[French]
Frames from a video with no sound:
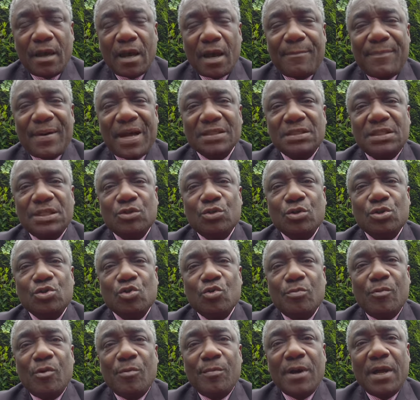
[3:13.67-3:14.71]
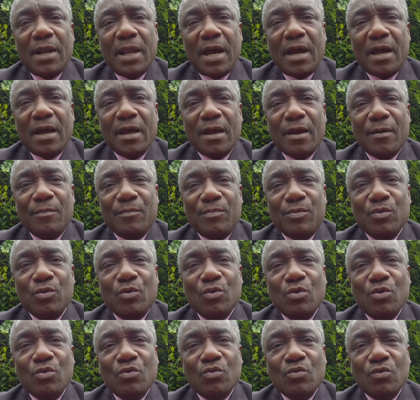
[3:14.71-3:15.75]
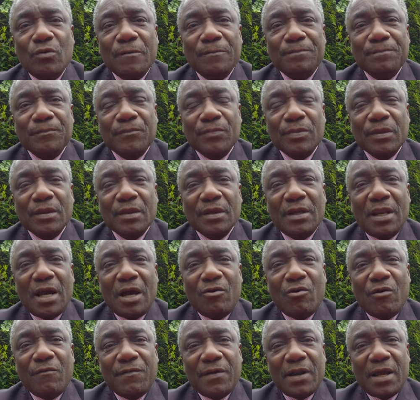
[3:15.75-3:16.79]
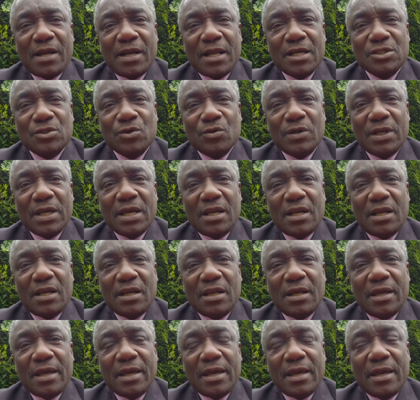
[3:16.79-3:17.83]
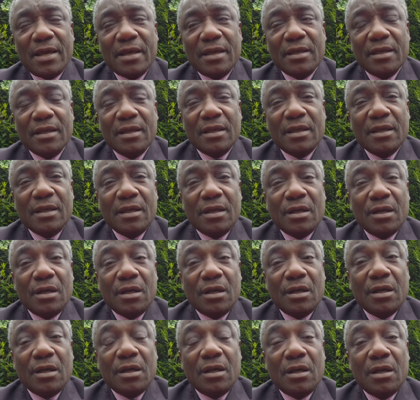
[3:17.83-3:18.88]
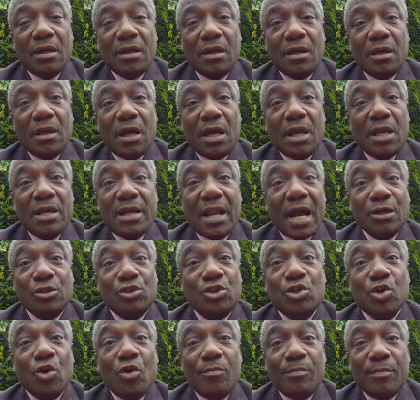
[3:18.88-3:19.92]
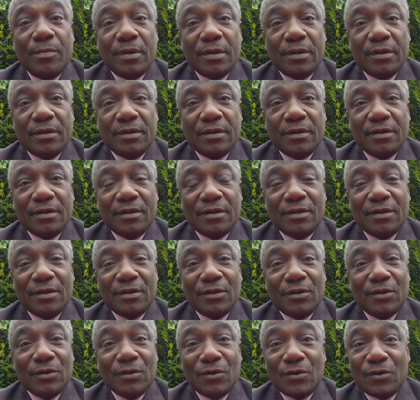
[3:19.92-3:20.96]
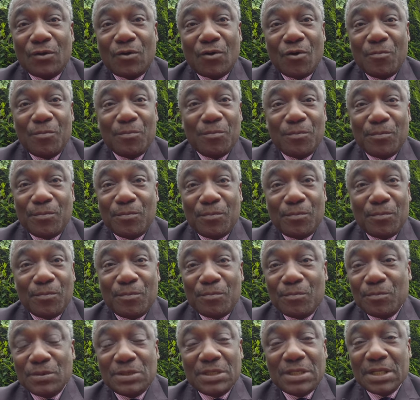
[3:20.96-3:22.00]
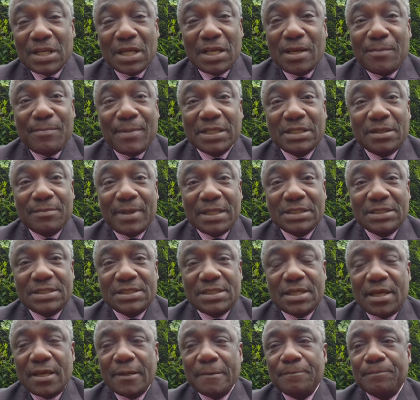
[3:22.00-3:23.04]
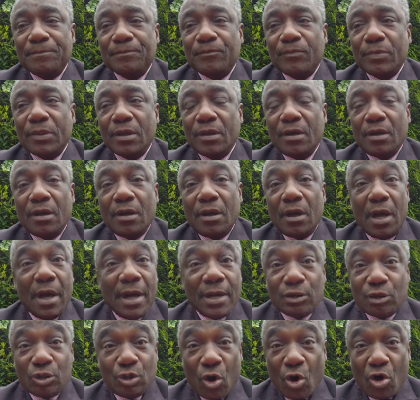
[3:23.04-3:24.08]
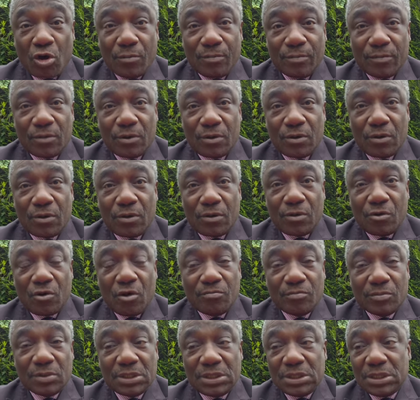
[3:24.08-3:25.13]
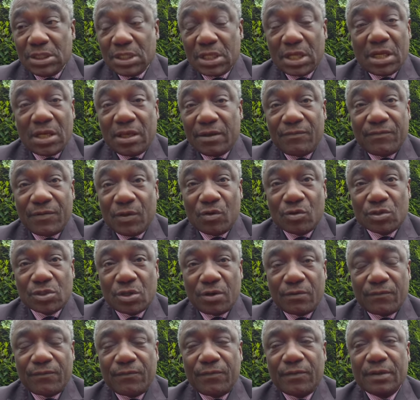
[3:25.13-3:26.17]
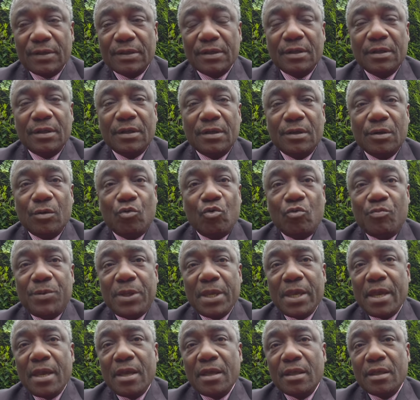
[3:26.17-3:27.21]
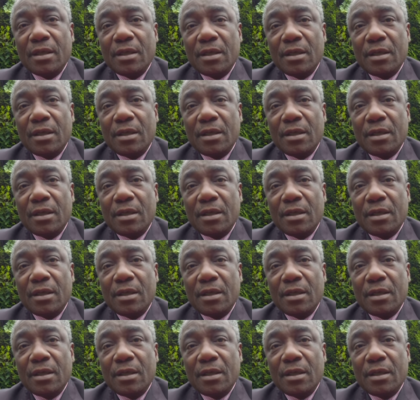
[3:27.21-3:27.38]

À partir de ce moment-là, pour nous, la conférence nationale est un axiome, comme diraient les mathématiciens, un dogme, comme diraient les philosophes, ou bien